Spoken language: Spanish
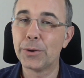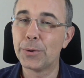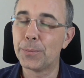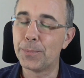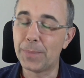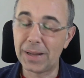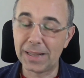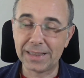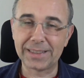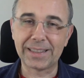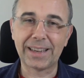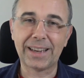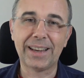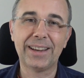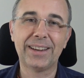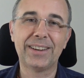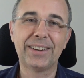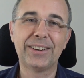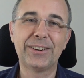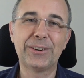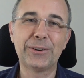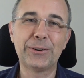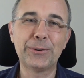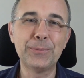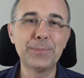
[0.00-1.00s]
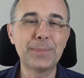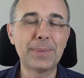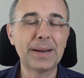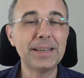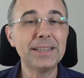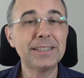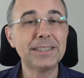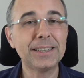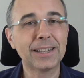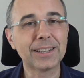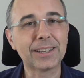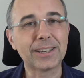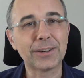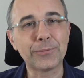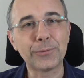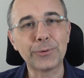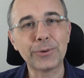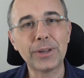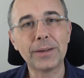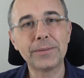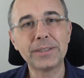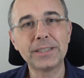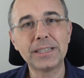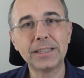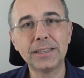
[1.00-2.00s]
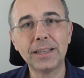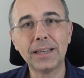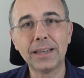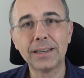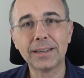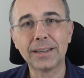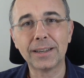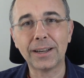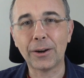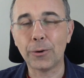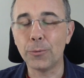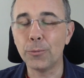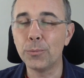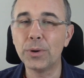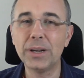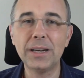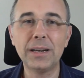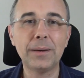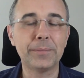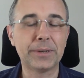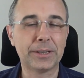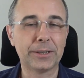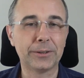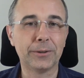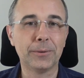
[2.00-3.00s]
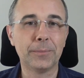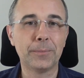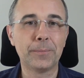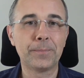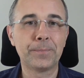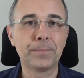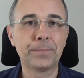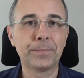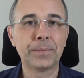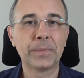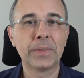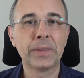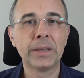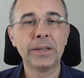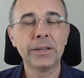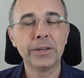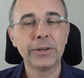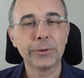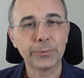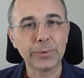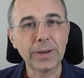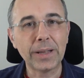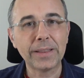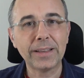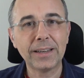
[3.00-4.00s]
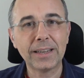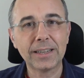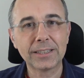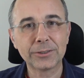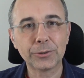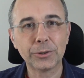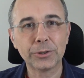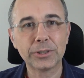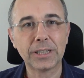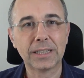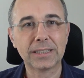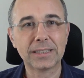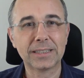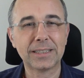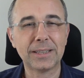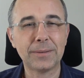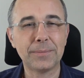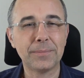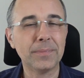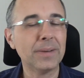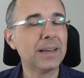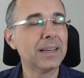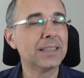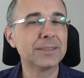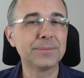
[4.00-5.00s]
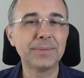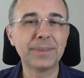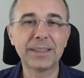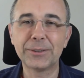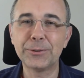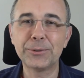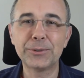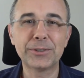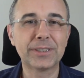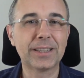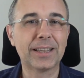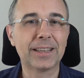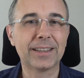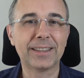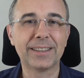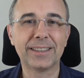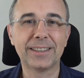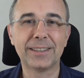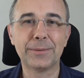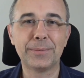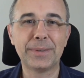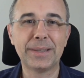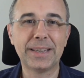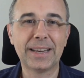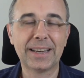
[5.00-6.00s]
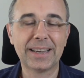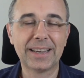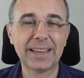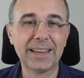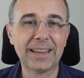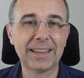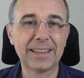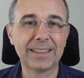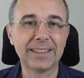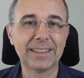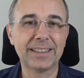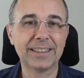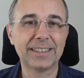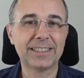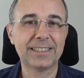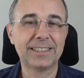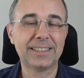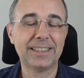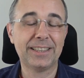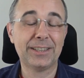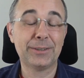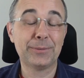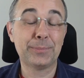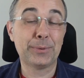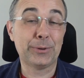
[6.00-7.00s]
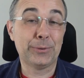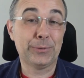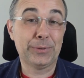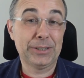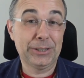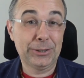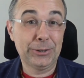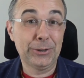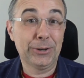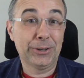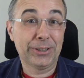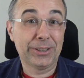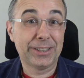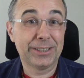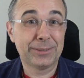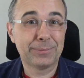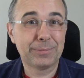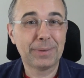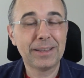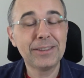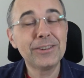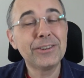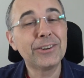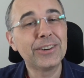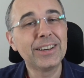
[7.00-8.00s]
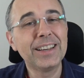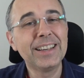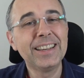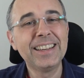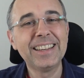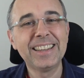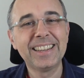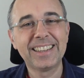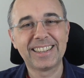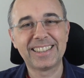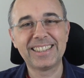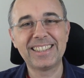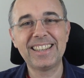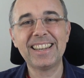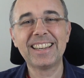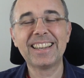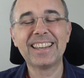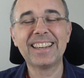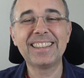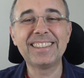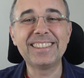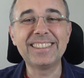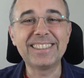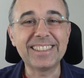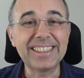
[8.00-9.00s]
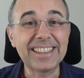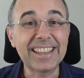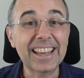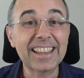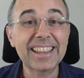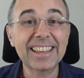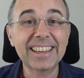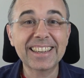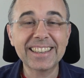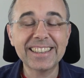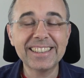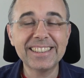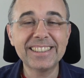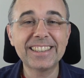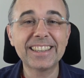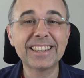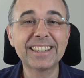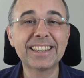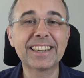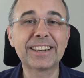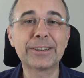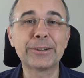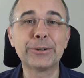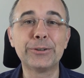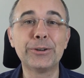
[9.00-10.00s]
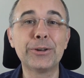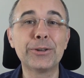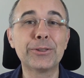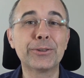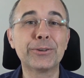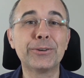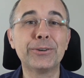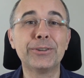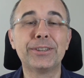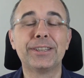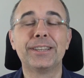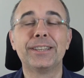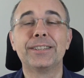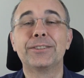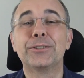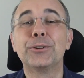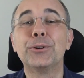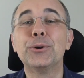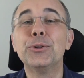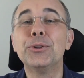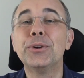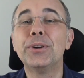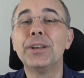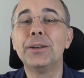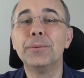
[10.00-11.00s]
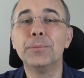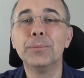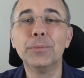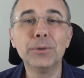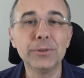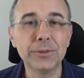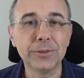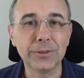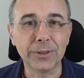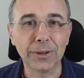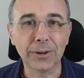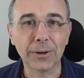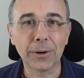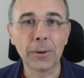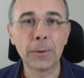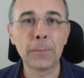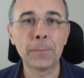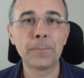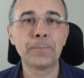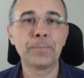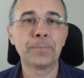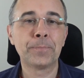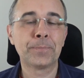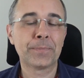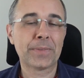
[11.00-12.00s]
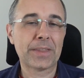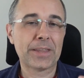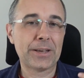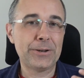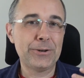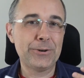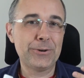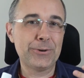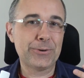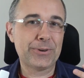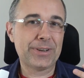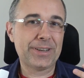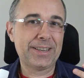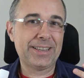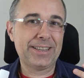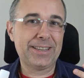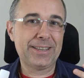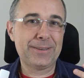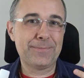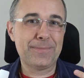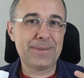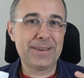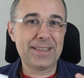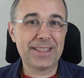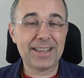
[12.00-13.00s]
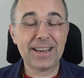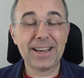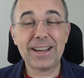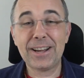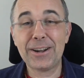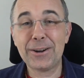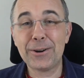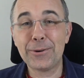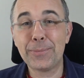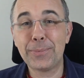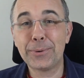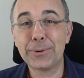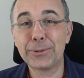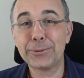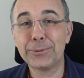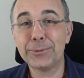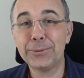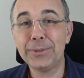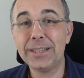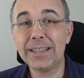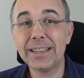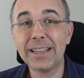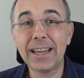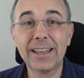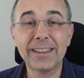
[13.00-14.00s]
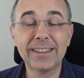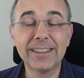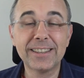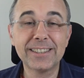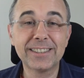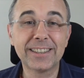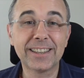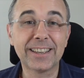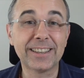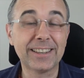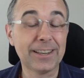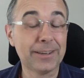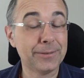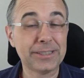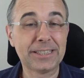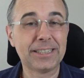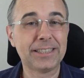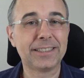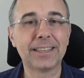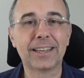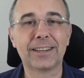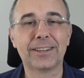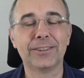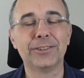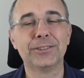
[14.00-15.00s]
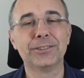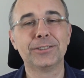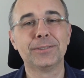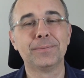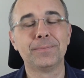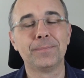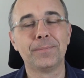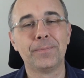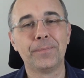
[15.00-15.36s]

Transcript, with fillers: Malta, un país al que fui a visitar a un buen amigo. Una de las cosas que más me gusta de viajar y de ser profesor de español es la cantidad de gente que conozco de todo el mundo, lo que me da oportunidades de ir a visitarlos.